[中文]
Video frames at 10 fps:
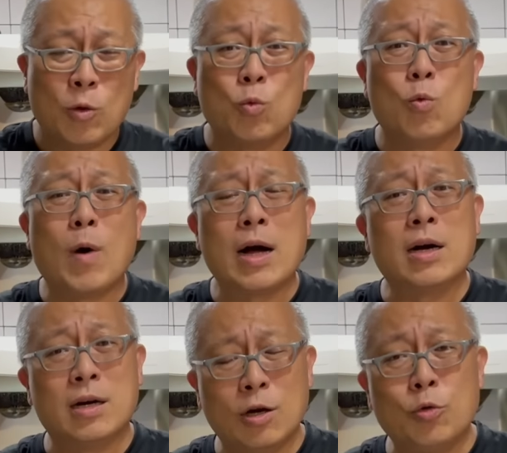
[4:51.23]
吴王
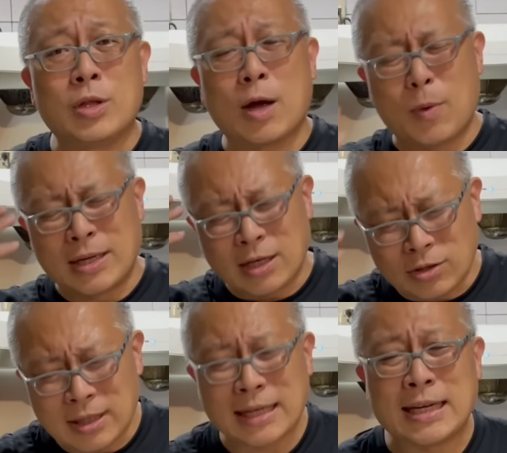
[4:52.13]
阖闾他晚上
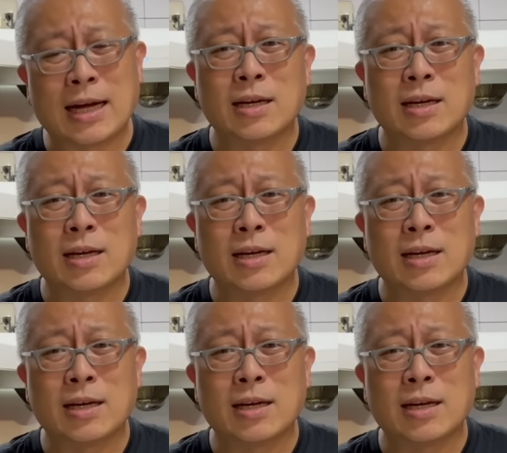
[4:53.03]
就在想，